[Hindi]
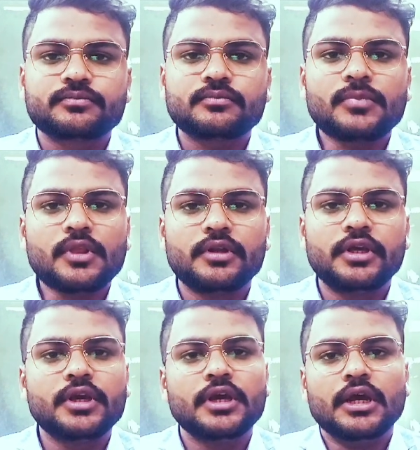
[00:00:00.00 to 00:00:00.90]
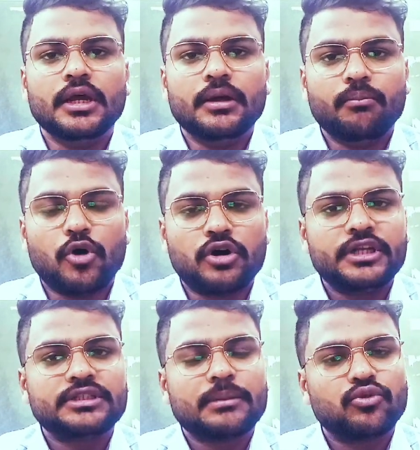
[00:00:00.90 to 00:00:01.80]
ठीक है मॉक टेस्ट
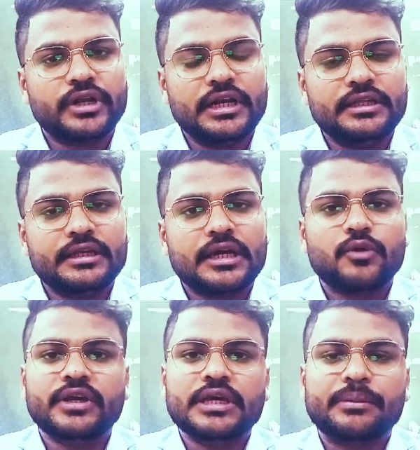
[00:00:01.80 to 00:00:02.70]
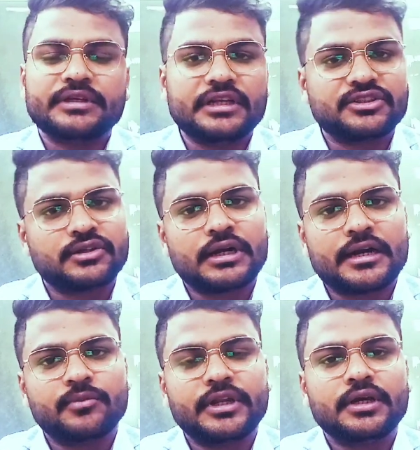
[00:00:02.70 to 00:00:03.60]
आपको डेली देना है वही आपके सिलेक्शन का कारण
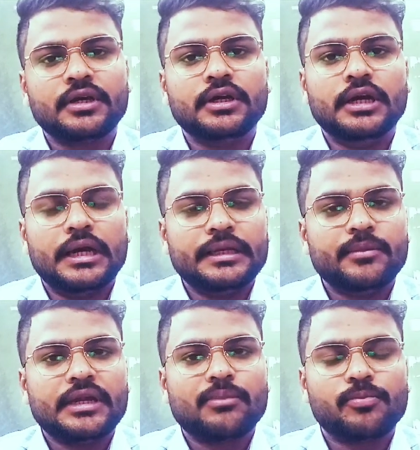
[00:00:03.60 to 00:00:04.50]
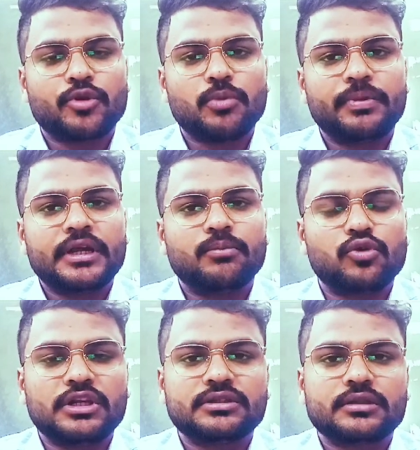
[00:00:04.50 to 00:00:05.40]
बनेगा ये मैंने आपको प्रॉपर एक बुक
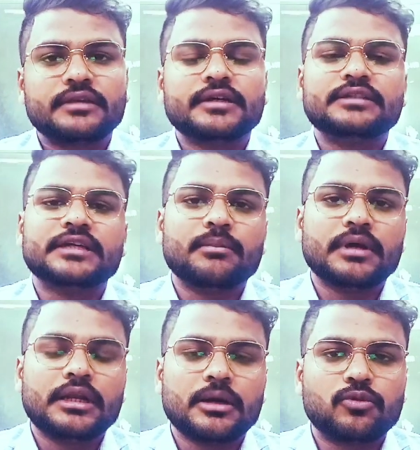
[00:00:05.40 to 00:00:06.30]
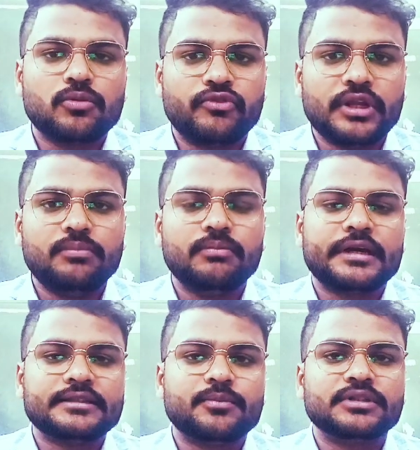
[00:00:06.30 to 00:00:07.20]
लिस्ट के साथ चाहे मैंने आपको फ्री में
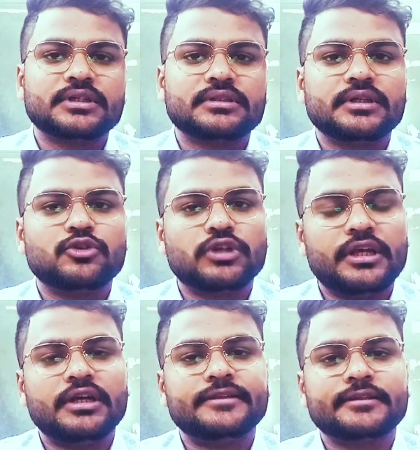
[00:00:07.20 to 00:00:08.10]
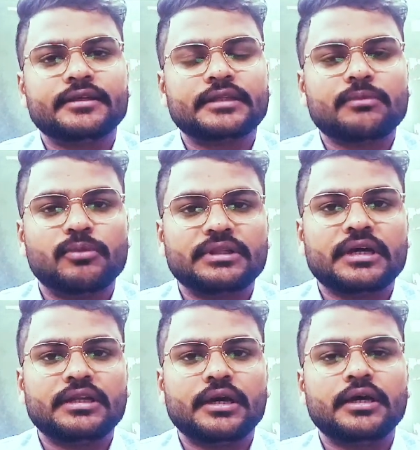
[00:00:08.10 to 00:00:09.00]
कैसे पढ़ सकते हैं जो नहीं खरीद सकते किताब वो बता
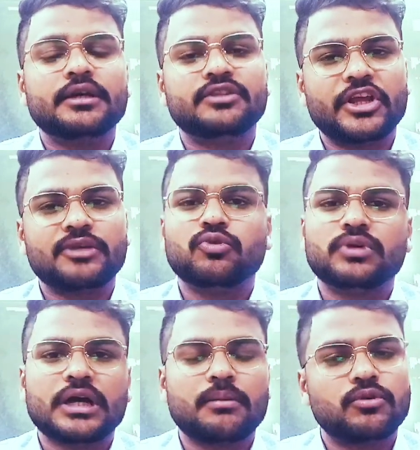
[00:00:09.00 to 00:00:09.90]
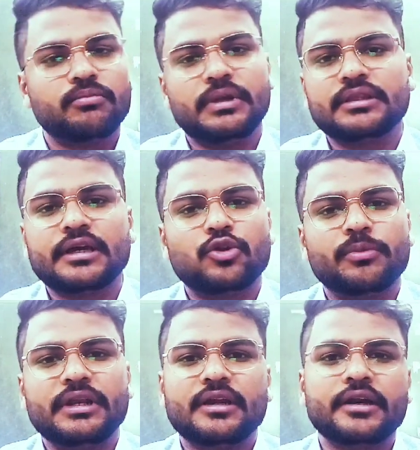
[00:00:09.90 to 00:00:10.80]
दिया है टेस्ट बुक का आपको मिलता है दो
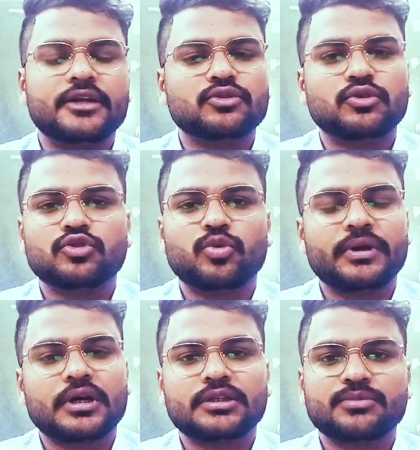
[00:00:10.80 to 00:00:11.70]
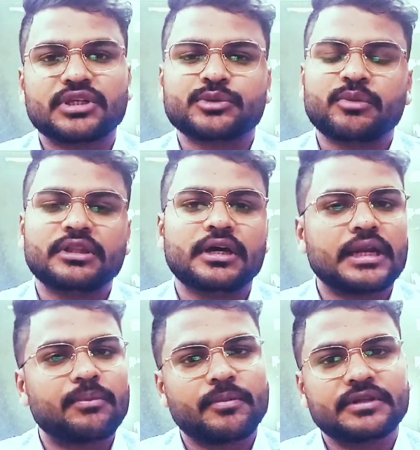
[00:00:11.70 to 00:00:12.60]
महीने का डेढ़ सौ दो सौ रुपये का सब्सक्रिप्शन मिलता है अगर
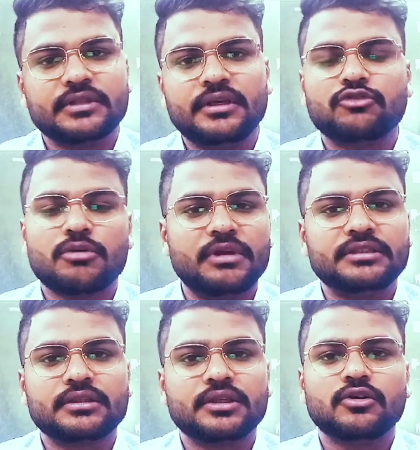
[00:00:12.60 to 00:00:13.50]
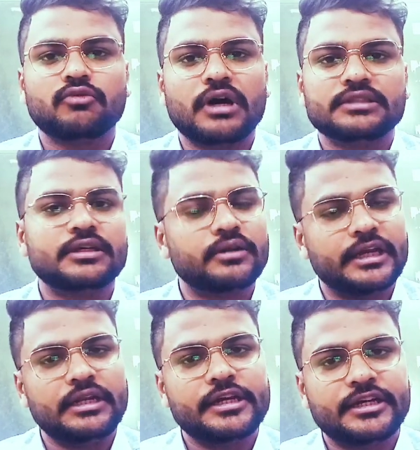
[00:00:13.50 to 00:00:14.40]
आपके पास नहीं है तो आप ले सकते हैं और वहाँ से एक
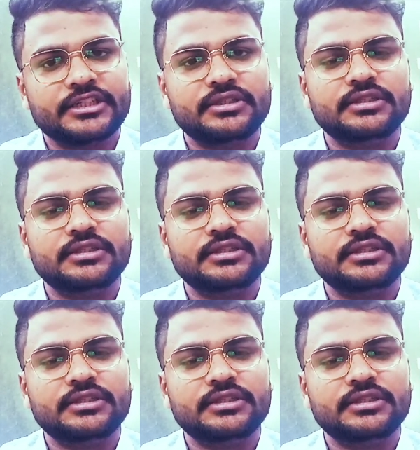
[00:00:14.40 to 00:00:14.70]
डेली एक टेस्ट दीजिए